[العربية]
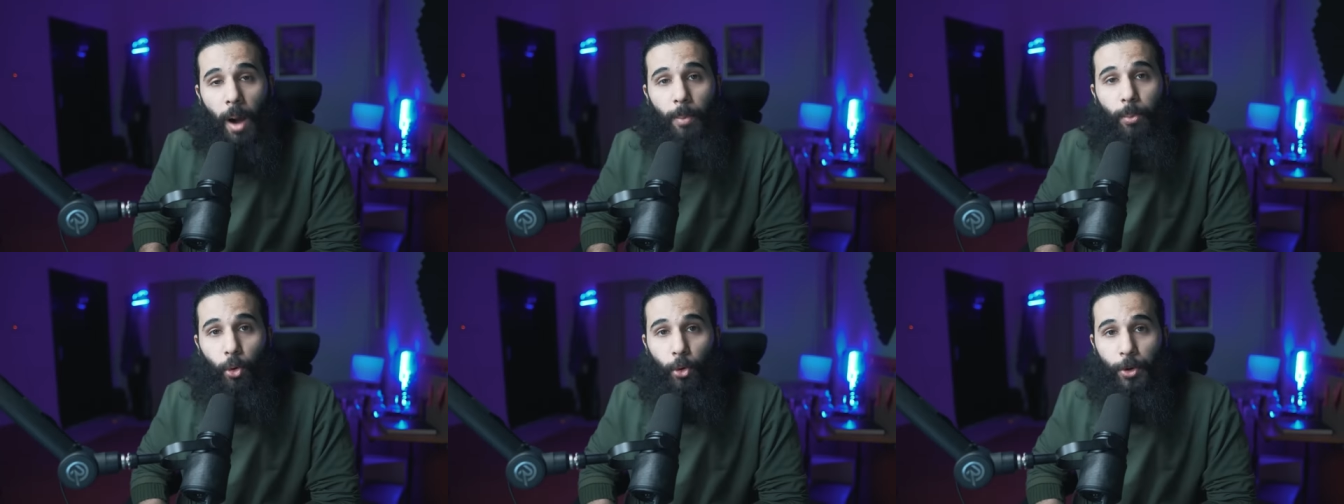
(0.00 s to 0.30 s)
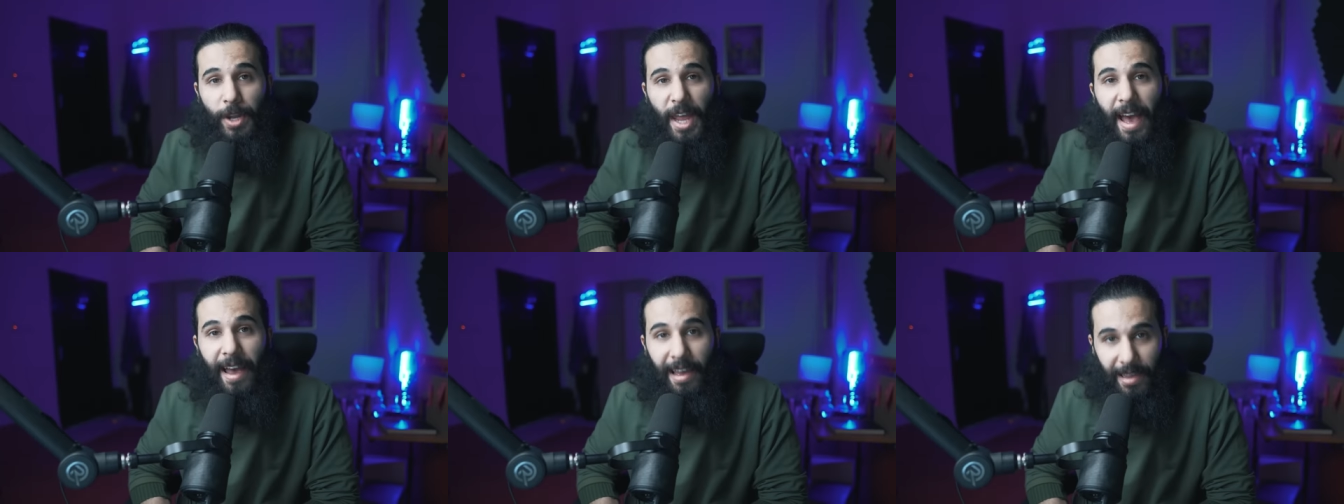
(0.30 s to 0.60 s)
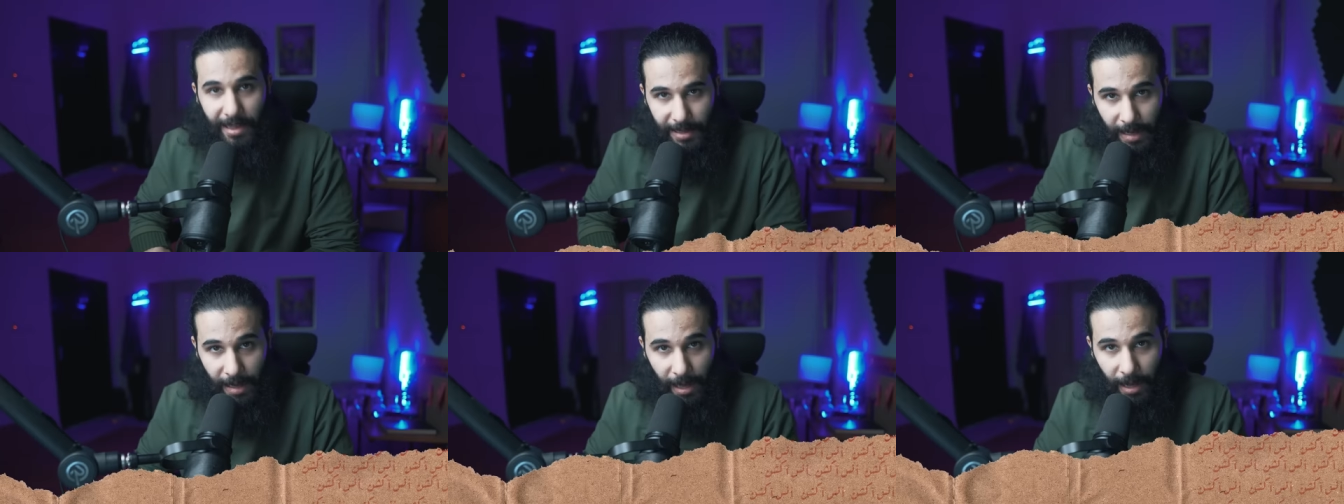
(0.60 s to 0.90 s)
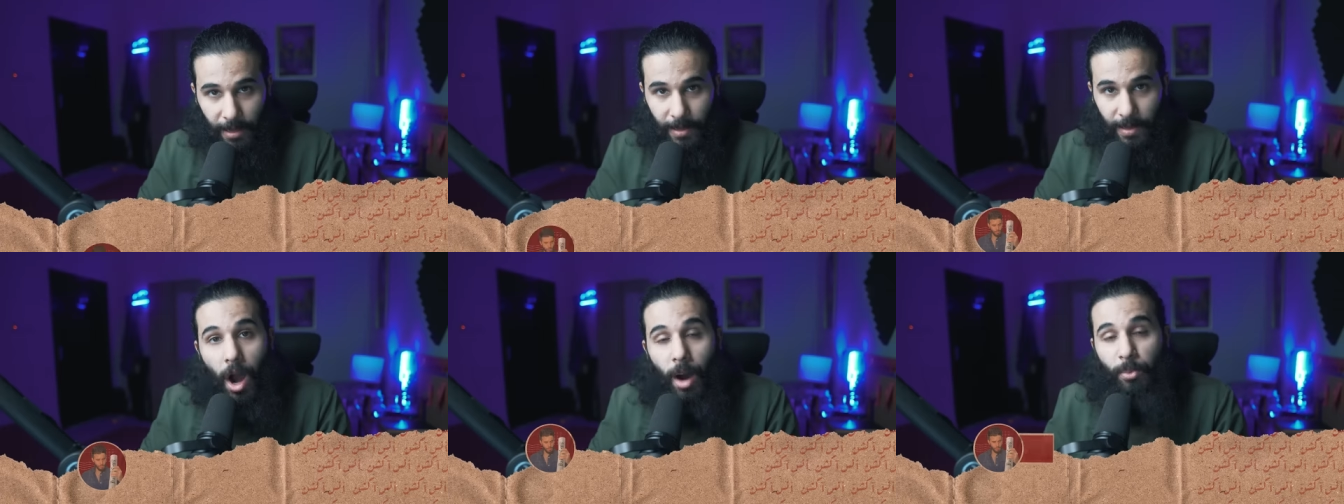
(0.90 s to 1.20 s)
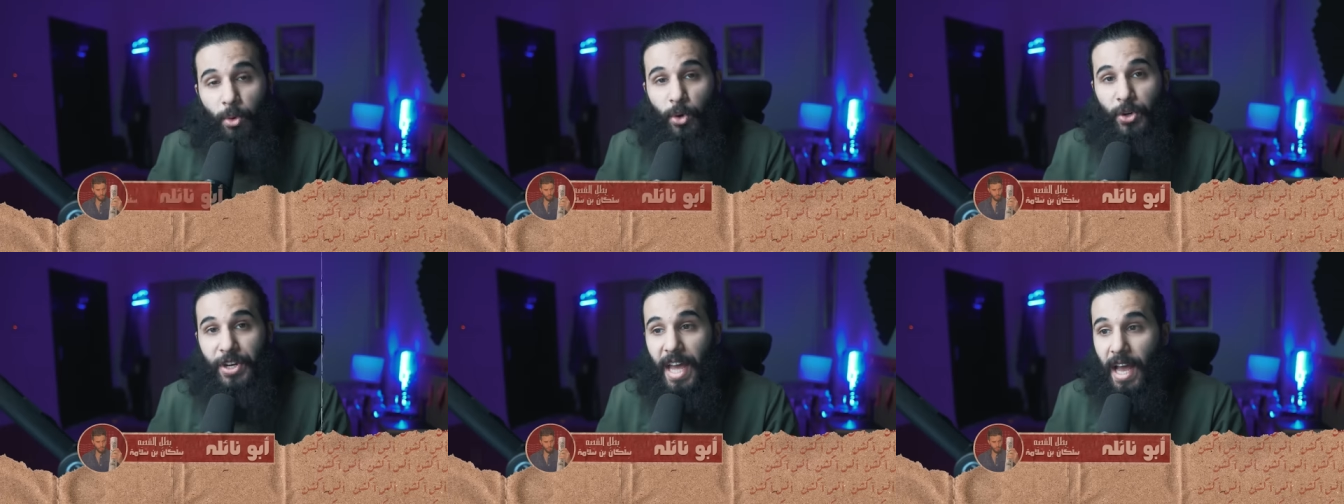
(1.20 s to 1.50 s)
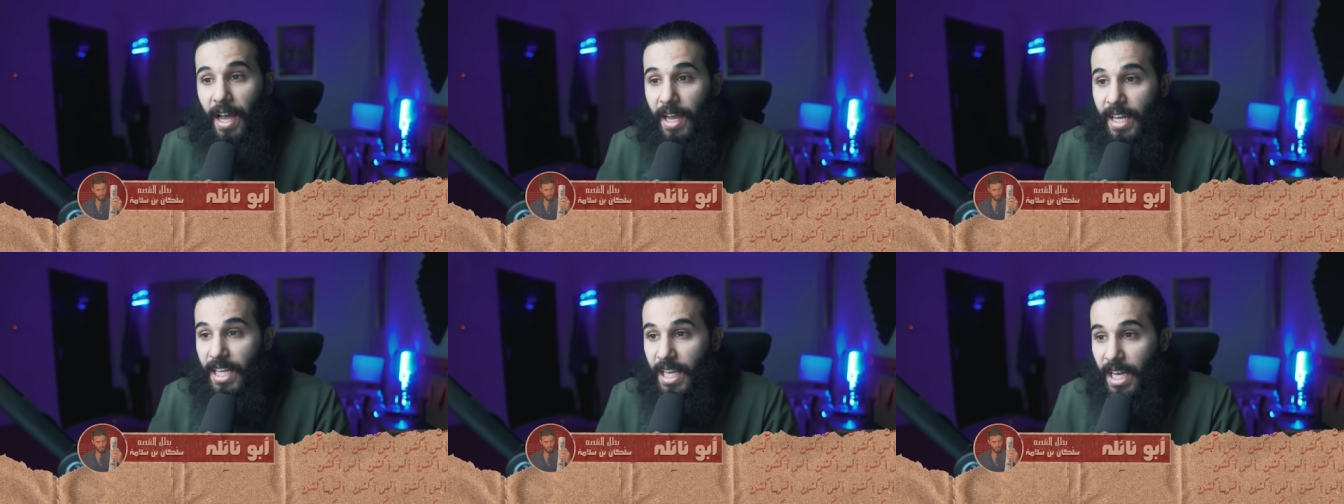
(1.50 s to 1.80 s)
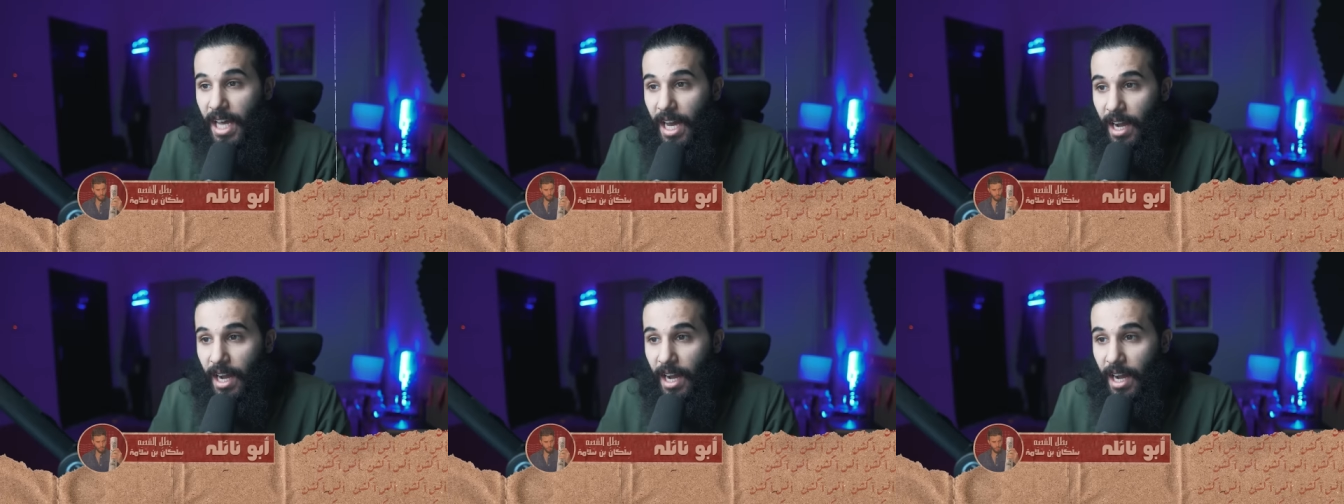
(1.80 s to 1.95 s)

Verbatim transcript: أبو نائلة وأبو نائلة